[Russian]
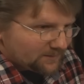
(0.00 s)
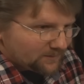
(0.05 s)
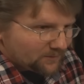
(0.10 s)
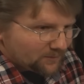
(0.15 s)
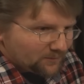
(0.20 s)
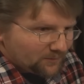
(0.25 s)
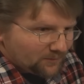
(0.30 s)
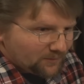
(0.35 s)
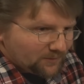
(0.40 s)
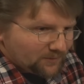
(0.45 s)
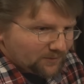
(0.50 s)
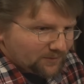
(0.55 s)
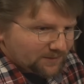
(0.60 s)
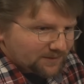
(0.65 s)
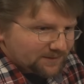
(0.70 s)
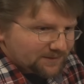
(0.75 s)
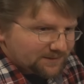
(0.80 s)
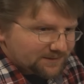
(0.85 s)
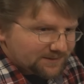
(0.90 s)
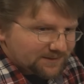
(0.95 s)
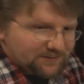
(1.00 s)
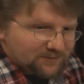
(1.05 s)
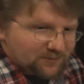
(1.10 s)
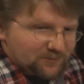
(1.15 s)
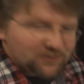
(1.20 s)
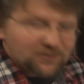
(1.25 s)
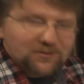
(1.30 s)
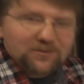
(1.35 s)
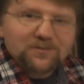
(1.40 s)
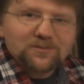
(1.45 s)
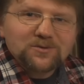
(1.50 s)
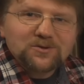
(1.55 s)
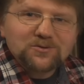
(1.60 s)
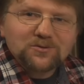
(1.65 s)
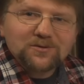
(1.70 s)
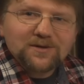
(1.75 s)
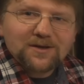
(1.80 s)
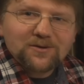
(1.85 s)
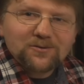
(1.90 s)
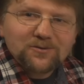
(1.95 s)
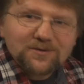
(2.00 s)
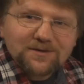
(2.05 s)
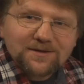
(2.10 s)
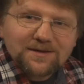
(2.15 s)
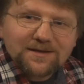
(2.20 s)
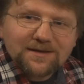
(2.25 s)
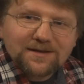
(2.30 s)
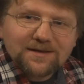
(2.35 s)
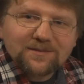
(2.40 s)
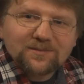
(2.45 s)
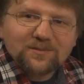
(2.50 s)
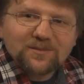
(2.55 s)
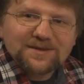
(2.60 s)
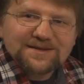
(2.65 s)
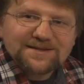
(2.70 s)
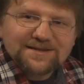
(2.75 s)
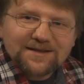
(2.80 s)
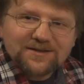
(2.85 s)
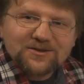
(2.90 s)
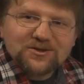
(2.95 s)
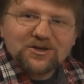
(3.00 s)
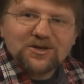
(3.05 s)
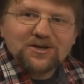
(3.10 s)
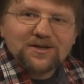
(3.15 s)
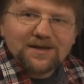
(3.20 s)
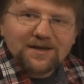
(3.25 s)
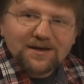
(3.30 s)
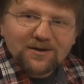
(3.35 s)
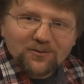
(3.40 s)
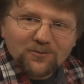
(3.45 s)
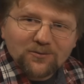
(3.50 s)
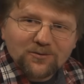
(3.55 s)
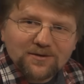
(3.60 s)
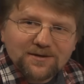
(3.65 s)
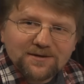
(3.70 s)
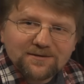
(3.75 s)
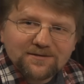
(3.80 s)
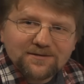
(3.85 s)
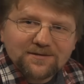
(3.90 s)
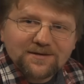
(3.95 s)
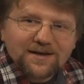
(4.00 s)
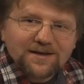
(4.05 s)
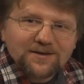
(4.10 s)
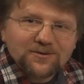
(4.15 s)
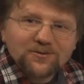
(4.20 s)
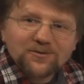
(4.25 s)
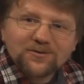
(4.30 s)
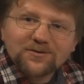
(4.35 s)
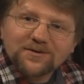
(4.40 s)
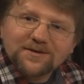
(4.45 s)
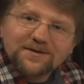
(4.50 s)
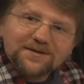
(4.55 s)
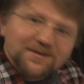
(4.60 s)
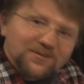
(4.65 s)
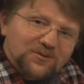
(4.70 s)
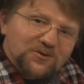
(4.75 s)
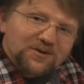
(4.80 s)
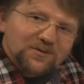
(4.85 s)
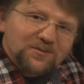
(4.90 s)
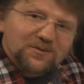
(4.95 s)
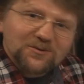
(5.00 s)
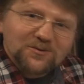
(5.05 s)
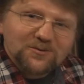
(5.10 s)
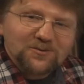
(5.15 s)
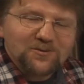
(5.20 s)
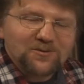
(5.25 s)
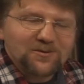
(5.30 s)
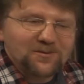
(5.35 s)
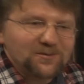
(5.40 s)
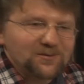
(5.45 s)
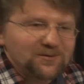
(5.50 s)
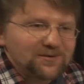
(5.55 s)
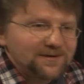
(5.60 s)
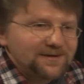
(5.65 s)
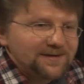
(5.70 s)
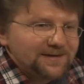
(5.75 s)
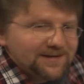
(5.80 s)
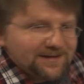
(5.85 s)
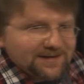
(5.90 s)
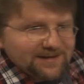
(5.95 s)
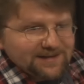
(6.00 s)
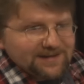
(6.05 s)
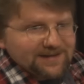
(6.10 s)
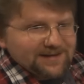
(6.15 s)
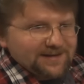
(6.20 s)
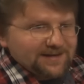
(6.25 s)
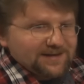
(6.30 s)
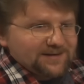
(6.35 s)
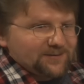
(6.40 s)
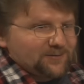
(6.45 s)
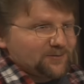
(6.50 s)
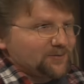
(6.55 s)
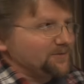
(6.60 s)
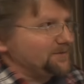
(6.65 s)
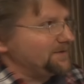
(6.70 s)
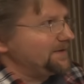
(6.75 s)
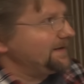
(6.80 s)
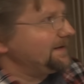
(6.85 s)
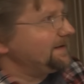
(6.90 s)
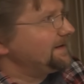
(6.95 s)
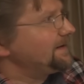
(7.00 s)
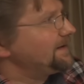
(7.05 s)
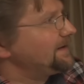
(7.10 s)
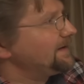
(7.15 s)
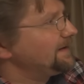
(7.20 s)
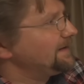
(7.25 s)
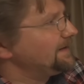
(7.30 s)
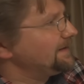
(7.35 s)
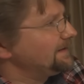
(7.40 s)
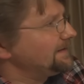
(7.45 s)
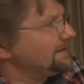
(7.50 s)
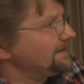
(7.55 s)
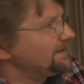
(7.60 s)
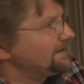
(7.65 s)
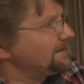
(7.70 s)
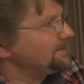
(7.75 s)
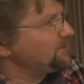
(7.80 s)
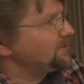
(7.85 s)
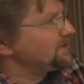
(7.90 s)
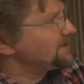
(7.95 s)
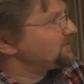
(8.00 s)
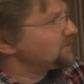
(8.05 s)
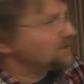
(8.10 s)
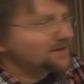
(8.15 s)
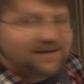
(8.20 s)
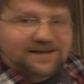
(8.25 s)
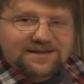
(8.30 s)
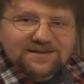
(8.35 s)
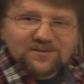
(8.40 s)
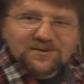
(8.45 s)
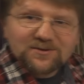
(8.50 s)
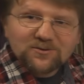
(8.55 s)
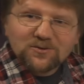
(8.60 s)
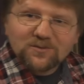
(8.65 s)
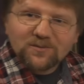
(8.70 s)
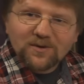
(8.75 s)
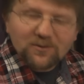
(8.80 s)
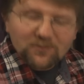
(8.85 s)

Но дело в том, что международное обозначение аккордов, оно немножко по-другому. Вот. А, поэтому давайте мы сегодня